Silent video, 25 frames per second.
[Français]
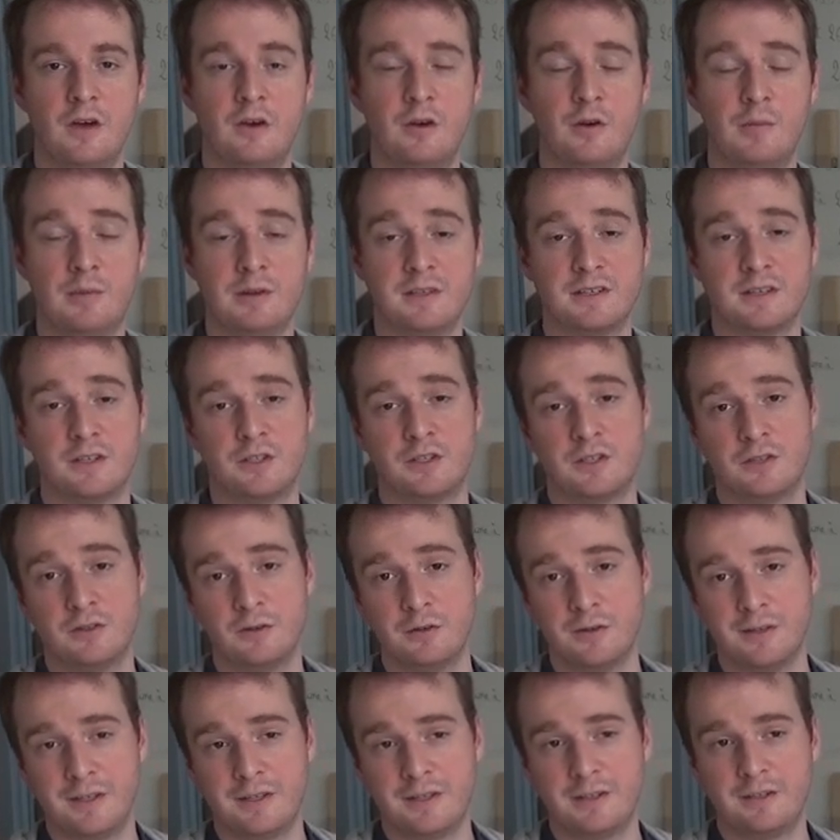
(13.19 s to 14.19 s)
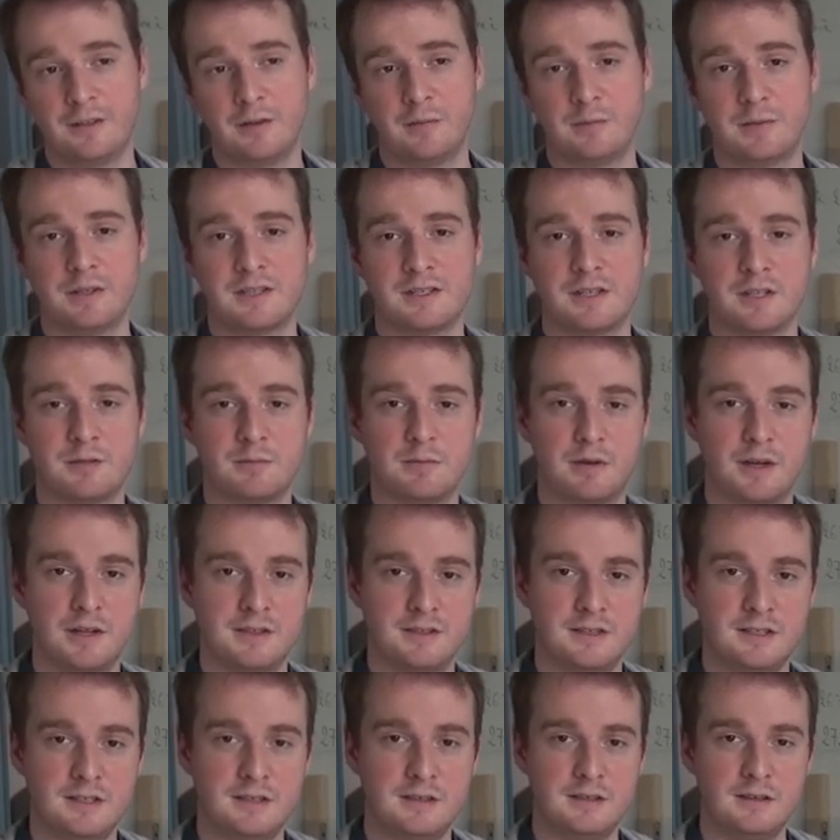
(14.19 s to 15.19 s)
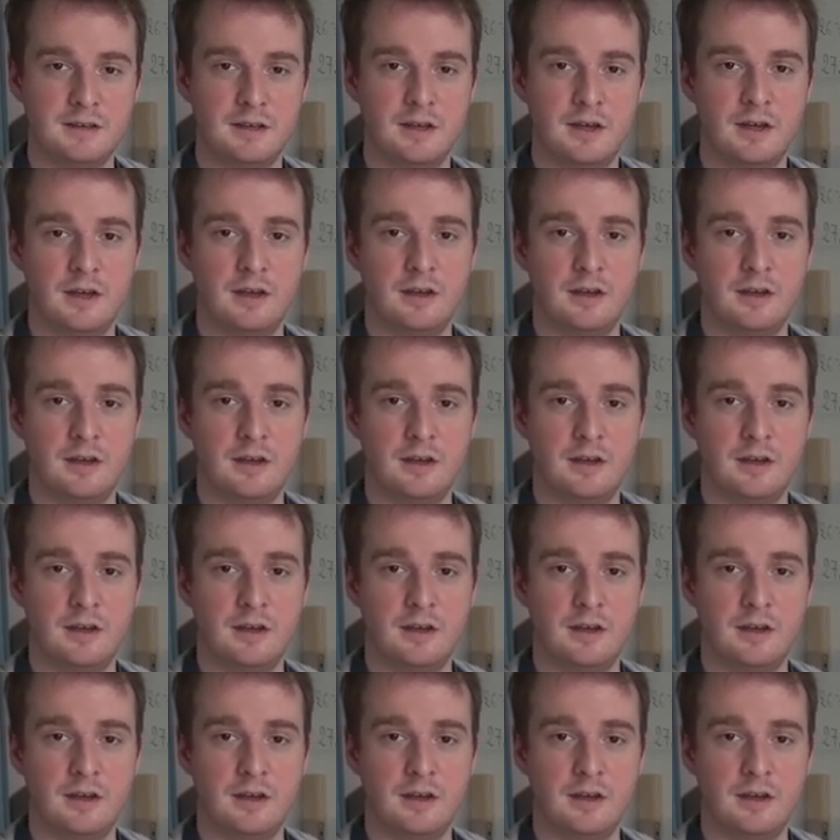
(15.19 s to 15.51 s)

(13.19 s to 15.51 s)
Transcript: en passage théorique, en passage pratique.